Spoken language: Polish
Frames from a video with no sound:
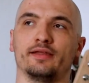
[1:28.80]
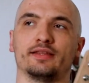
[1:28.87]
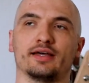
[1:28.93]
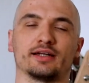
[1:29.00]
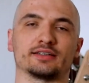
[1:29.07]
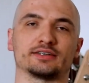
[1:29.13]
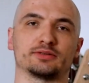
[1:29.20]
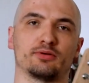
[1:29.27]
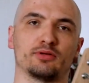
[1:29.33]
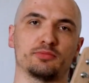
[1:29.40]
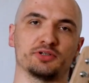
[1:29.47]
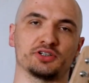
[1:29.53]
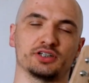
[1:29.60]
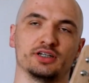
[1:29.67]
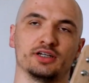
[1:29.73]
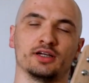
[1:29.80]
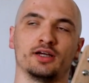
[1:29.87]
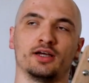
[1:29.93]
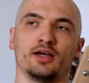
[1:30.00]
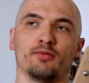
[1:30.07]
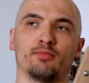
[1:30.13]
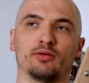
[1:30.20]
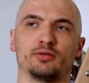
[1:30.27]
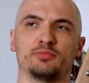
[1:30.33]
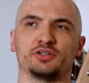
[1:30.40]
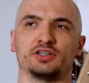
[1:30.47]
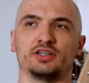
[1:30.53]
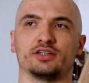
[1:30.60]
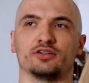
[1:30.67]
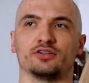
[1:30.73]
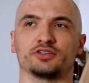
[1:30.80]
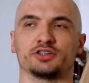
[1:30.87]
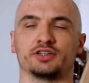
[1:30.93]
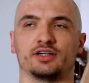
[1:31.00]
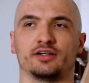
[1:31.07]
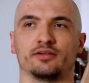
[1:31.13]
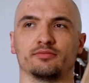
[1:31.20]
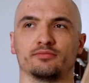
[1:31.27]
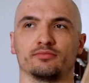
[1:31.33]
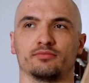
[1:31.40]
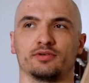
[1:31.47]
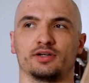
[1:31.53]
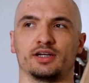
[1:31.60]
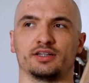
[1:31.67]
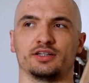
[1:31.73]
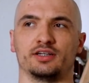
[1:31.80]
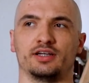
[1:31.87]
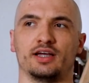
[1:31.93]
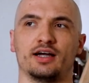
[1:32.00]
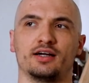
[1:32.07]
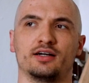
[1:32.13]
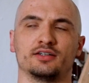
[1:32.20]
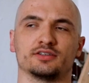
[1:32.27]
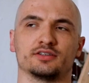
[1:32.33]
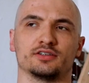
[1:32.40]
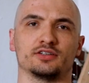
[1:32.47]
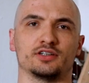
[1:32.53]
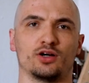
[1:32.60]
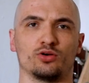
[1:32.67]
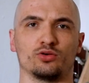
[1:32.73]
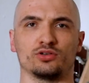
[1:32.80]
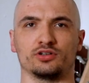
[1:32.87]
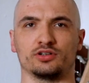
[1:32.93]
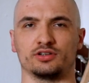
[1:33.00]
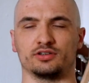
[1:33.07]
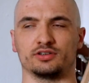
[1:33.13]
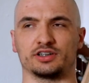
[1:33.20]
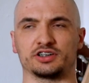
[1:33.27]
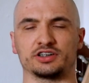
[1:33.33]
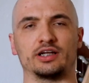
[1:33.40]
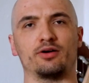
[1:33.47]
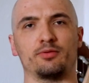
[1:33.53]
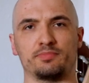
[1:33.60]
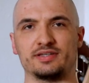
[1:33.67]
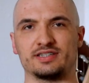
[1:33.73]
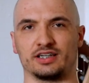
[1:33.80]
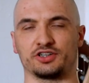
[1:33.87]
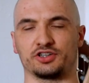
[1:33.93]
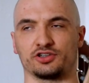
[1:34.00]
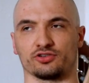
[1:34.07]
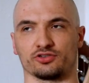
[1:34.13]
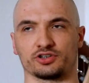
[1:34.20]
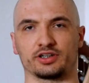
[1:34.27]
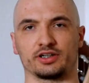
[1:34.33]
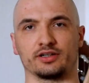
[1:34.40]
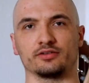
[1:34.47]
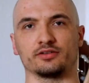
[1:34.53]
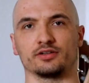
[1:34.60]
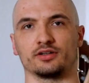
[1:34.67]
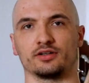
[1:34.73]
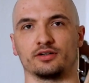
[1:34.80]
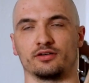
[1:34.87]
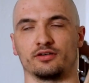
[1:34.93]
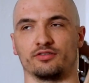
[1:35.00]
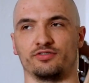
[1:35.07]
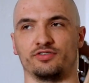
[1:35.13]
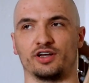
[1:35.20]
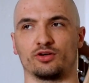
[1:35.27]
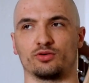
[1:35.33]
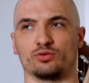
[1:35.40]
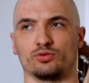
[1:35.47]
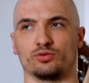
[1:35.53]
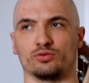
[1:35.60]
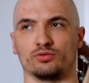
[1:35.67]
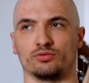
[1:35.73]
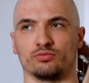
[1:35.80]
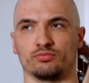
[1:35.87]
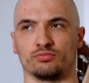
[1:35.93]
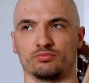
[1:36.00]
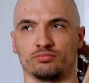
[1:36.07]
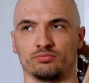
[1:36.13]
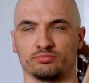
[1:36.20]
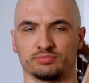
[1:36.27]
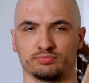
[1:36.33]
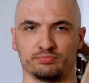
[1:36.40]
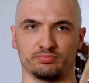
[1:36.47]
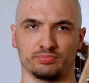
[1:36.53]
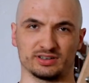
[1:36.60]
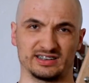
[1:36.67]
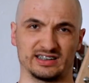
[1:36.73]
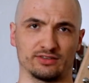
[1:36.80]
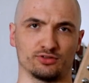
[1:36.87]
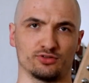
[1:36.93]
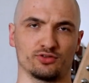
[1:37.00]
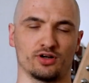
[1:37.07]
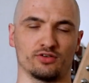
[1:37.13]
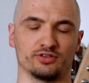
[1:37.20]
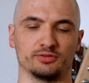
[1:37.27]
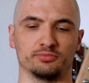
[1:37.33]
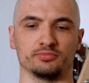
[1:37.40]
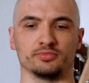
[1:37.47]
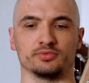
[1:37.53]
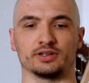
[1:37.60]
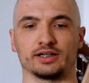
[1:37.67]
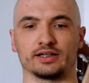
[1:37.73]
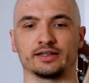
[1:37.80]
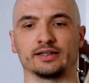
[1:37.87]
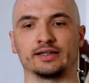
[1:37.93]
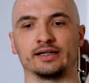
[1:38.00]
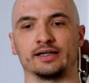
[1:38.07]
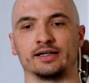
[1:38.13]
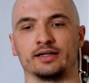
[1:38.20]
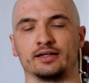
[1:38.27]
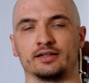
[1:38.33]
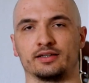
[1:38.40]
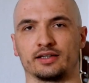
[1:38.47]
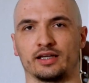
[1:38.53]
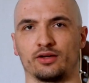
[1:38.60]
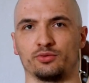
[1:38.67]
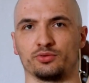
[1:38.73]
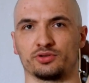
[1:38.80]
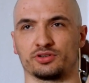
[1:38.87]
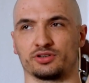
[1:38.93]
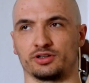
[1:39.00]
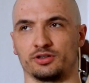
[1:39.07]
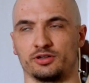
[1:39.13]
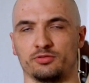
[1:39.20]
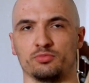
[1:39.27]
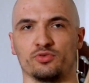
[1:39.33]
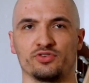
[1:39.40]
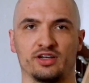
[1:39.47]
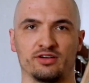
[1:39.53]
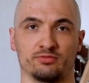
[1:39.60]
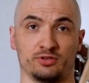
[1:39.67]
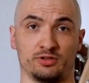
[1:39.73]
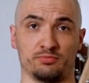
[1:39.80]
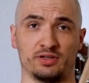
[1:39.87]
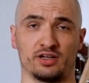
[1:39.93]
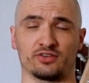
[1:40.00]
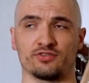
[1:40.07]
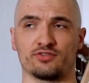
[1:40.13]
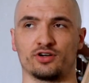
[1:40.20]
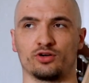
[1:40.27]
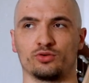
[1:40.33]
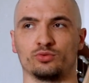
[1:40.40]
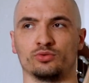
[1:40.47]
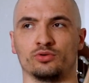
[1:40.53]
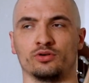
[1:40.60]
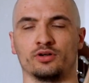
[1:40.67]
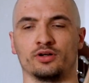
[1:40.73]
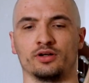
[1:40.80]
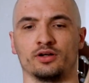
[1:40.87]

i teraz, co ma na myśli? Ma na myśli to, że kiedy ja na, y, zaczynałem pisać książkę w wieku podstawówkowym, tak? Tak jak już y, mówiłem w moim pierwszym vlogu,